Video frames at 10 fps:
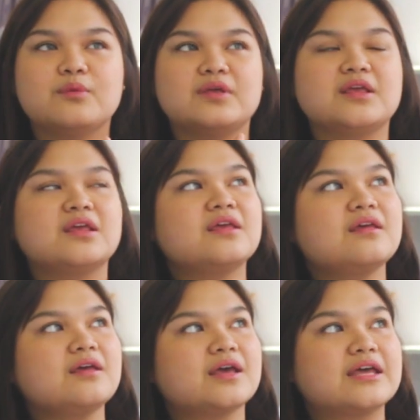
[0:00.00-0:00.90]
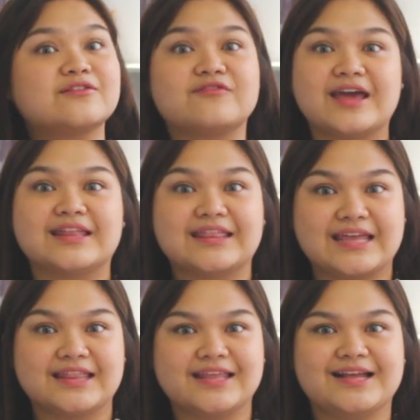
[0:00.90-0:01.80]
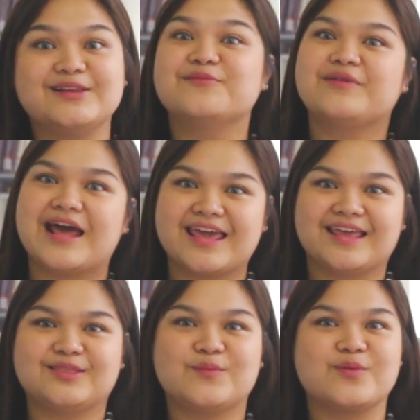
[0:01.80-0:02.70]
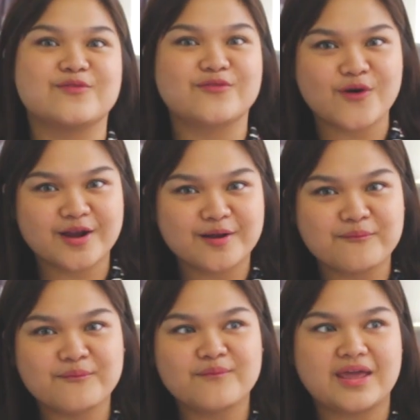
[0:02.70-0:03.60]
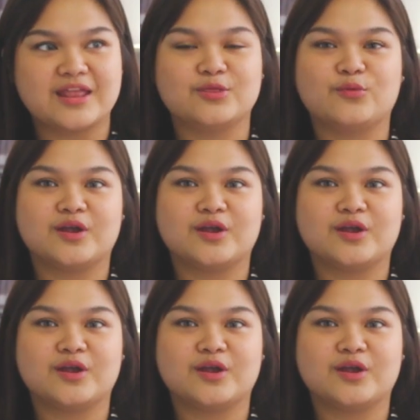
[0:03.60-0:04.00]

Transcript: we invited alumni to perform and